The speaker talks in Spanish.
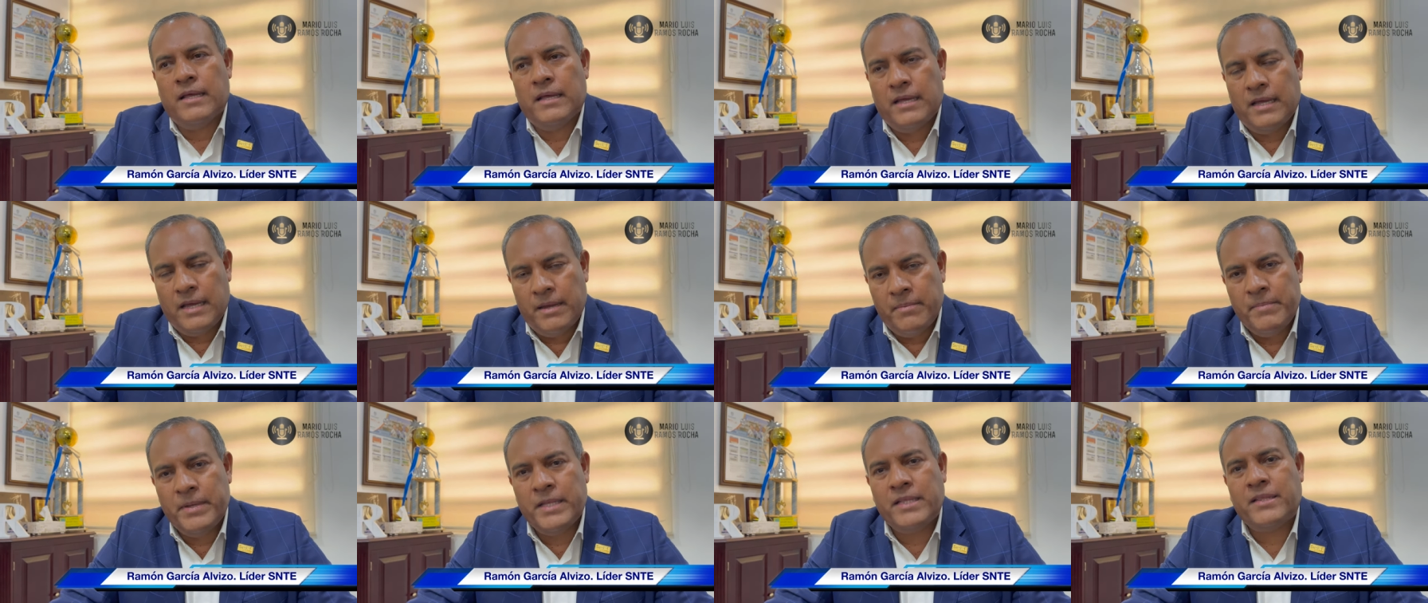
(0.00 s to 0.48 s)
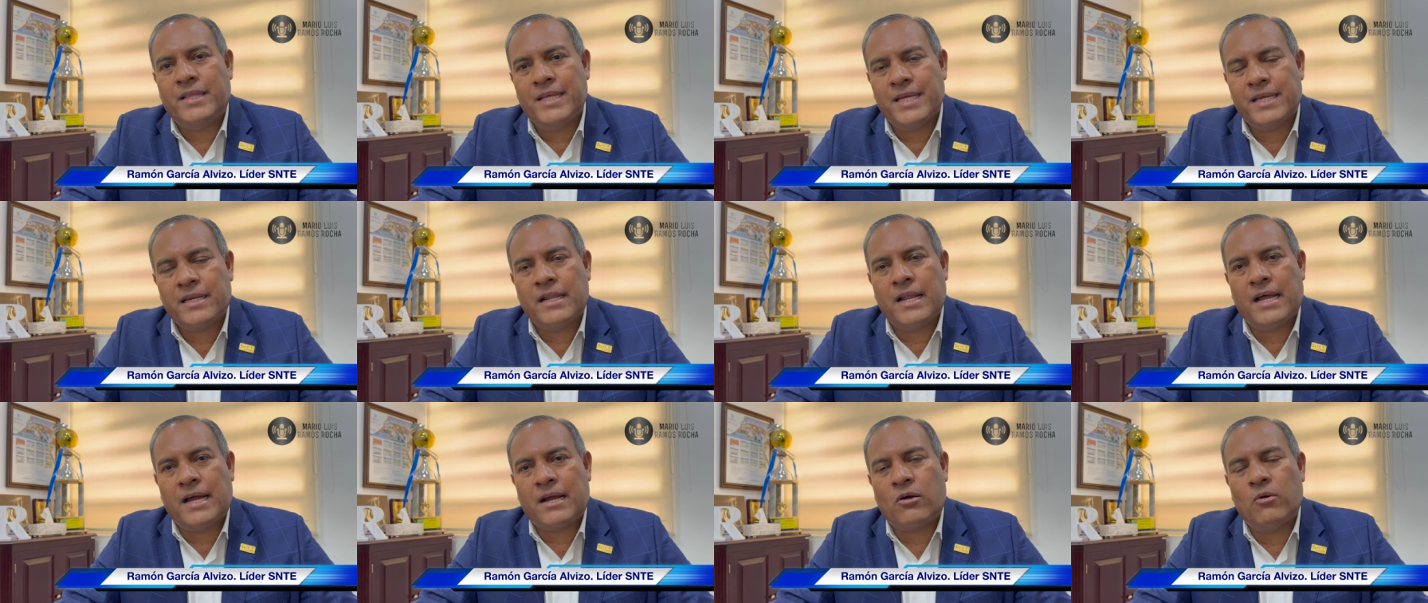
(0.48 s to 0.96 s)

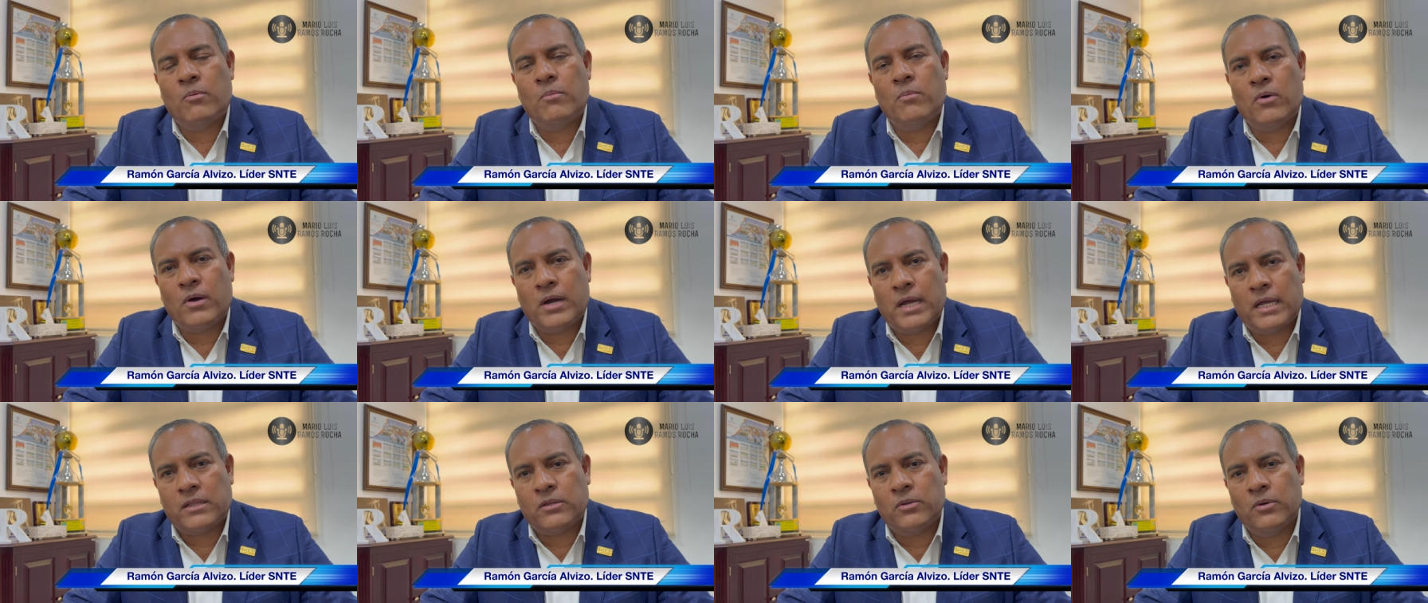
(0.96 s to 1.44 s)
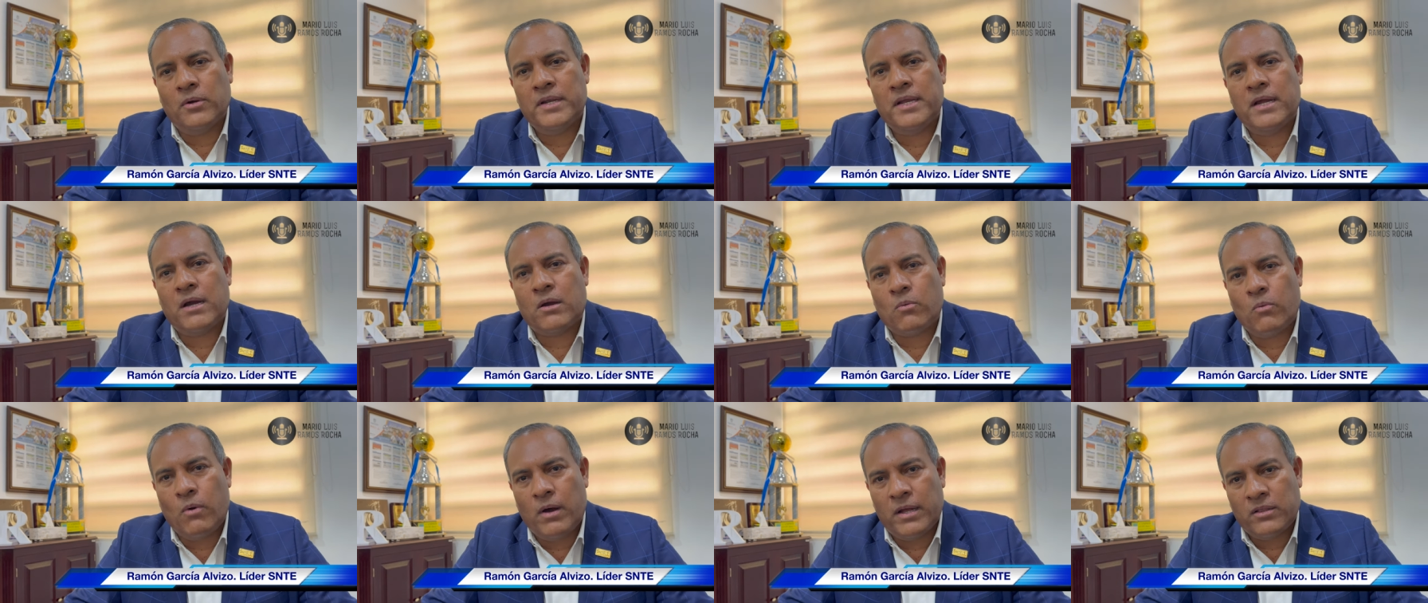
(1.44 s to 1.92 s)
emitir la
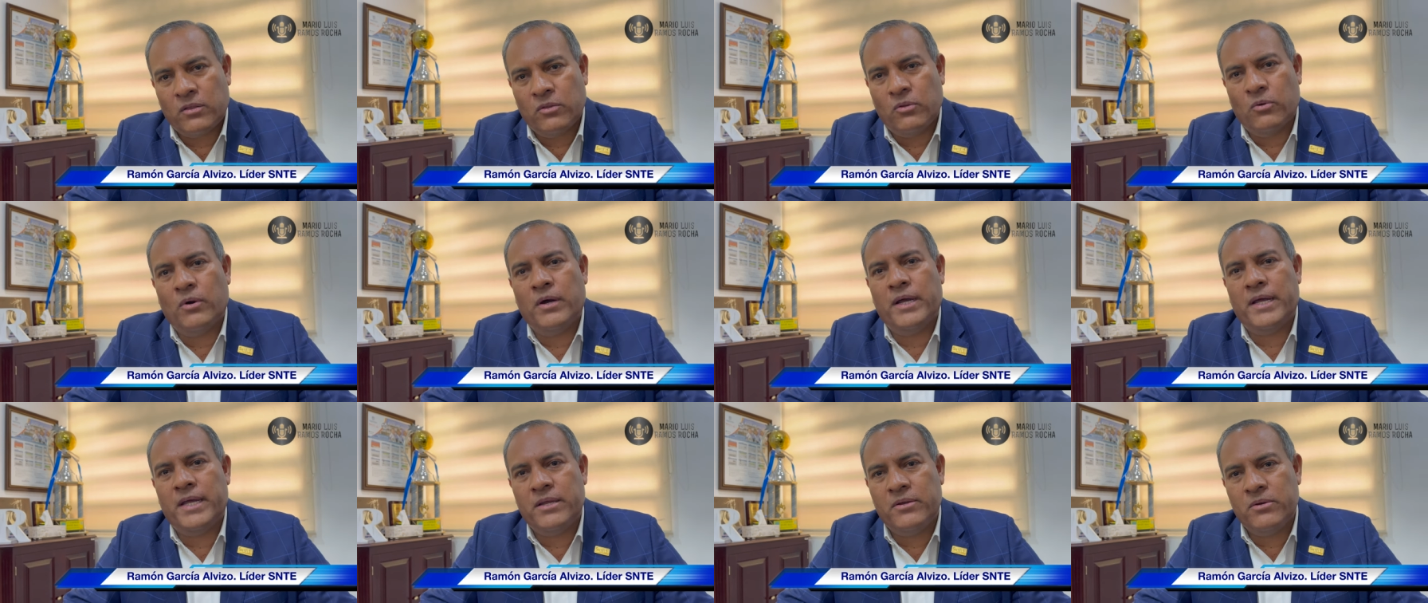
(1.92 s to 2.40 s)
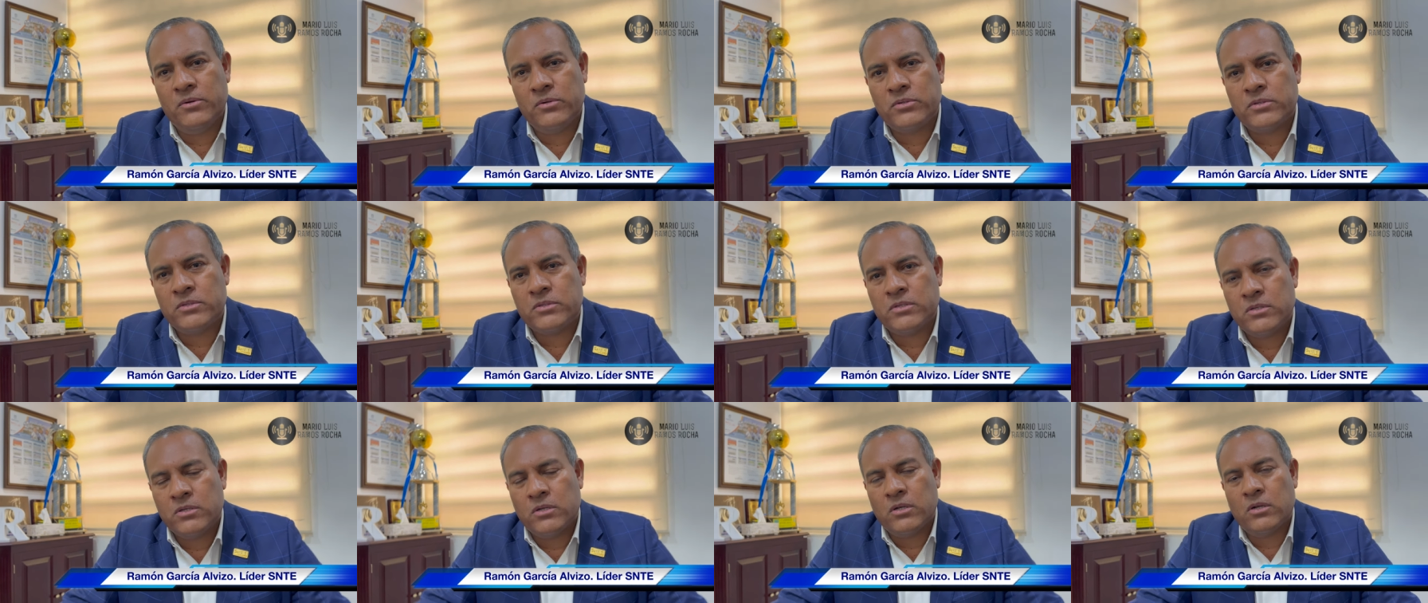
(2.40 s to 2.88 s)
convocatoria cuando
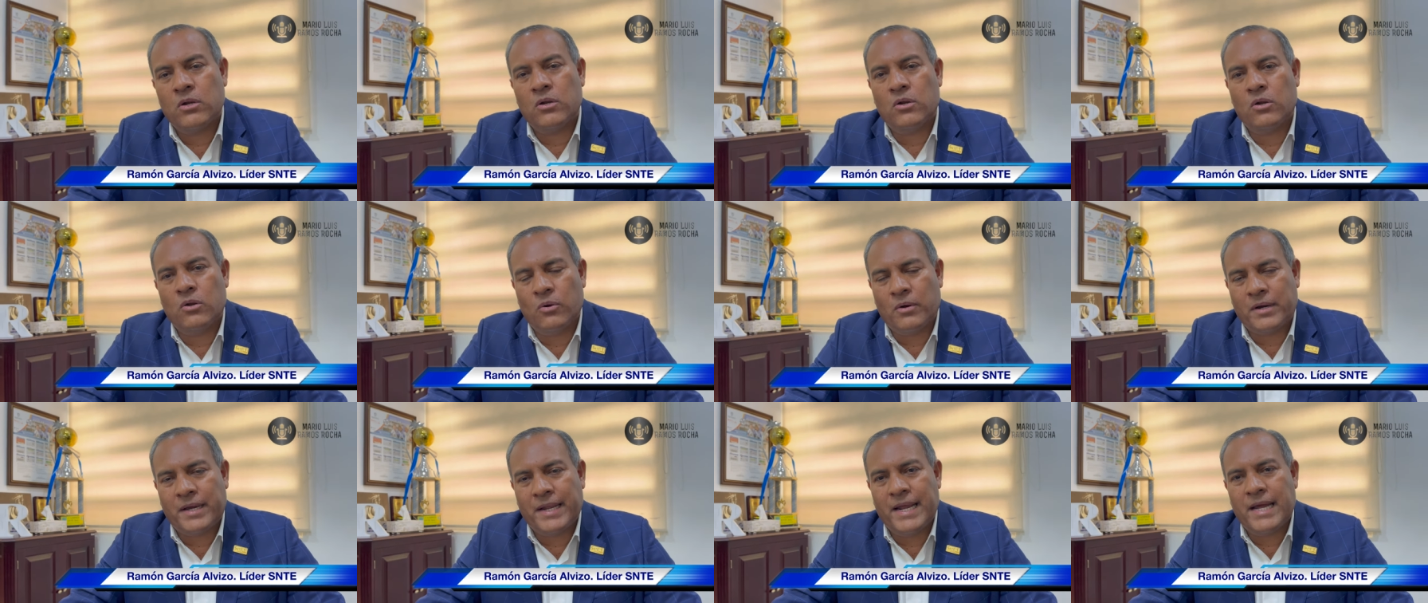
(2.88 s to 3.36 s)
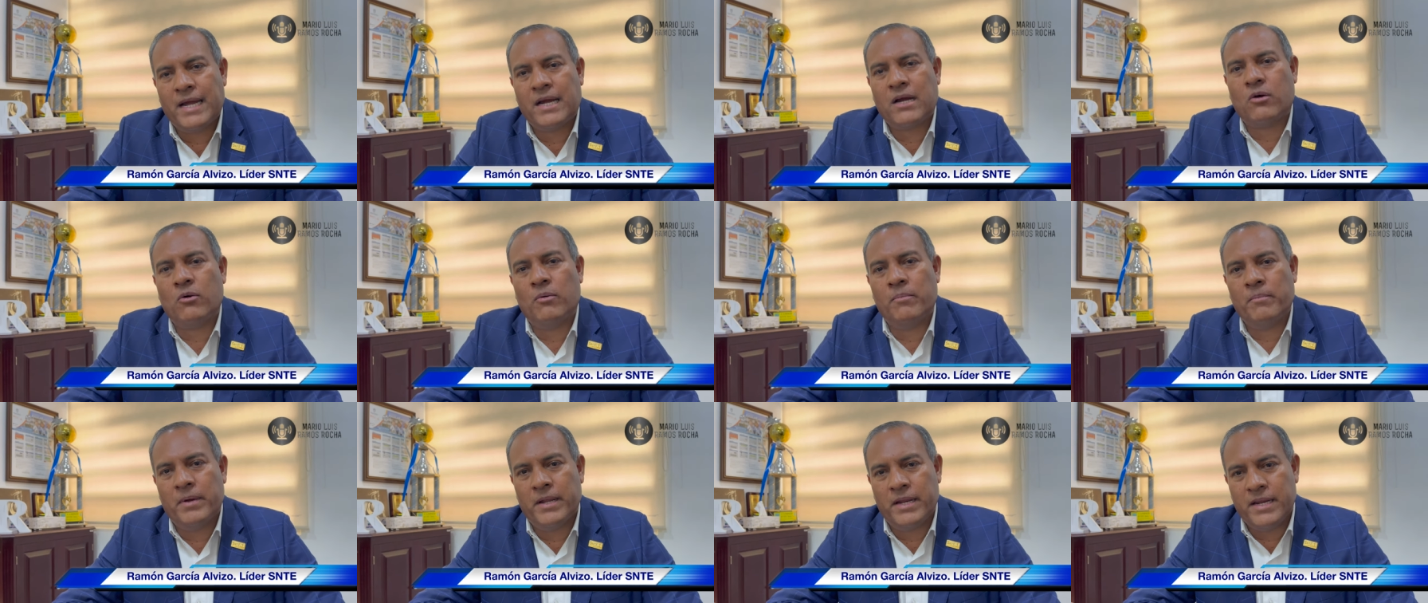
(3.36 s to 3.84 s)
ellos lo crean
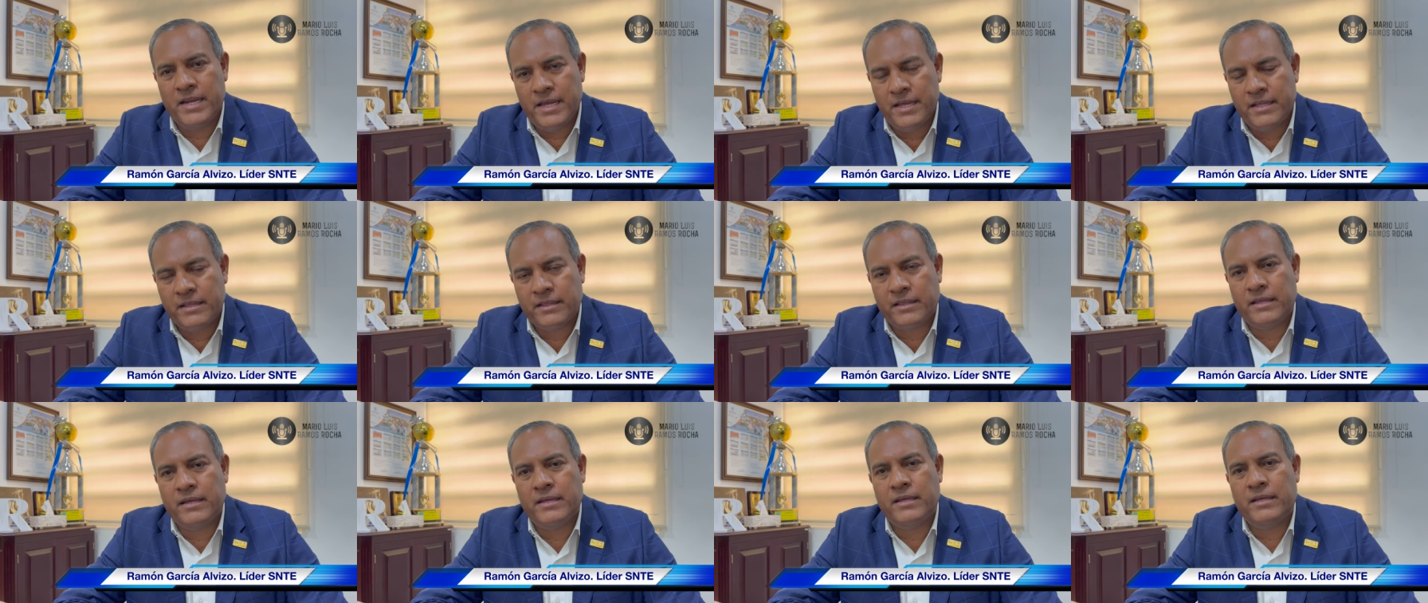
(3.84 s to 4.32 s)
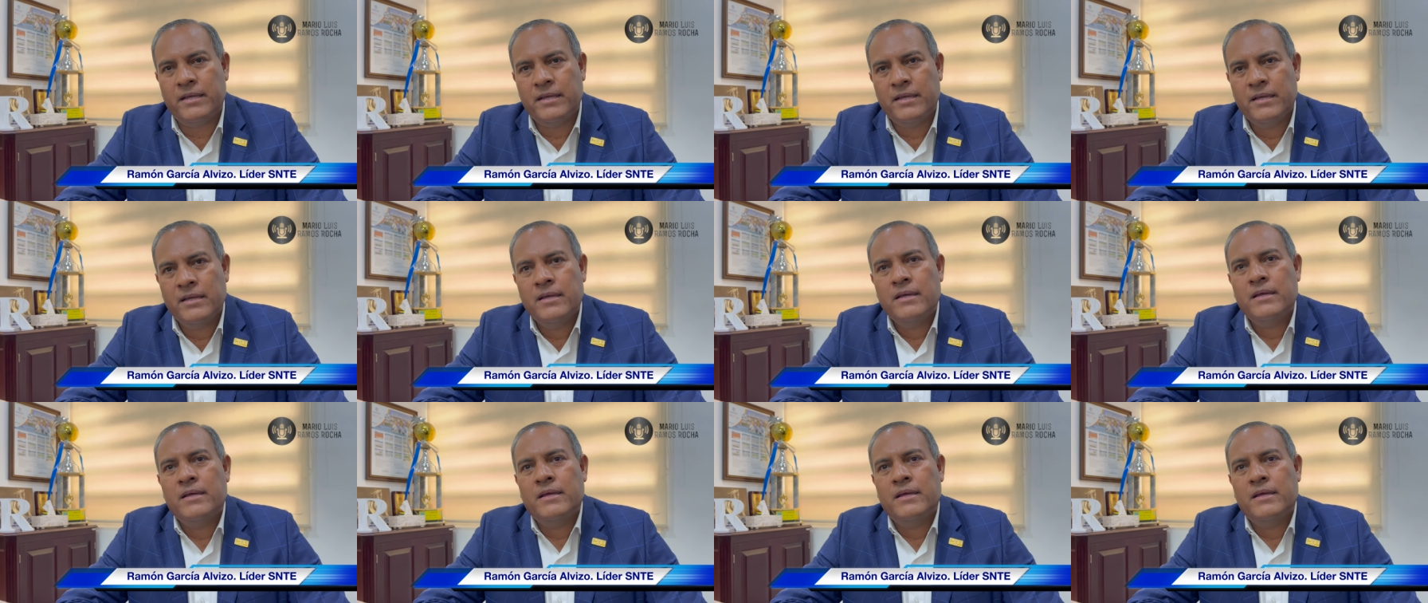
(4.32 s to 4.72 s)
conveniente.